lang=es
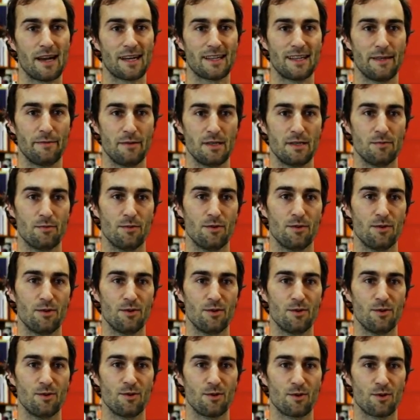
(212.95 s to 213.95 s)

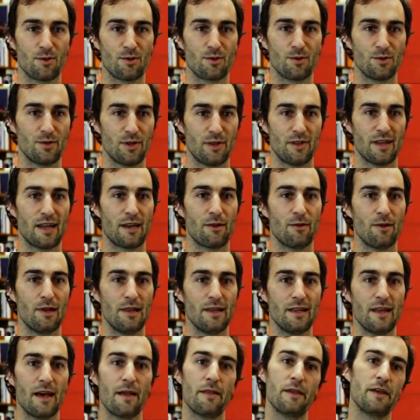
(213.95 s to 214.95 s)
activismo cotidiano
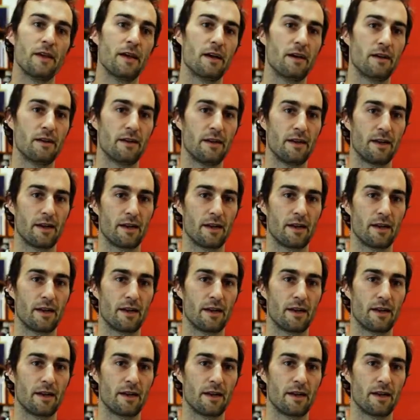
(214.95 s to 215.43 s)
del día a día,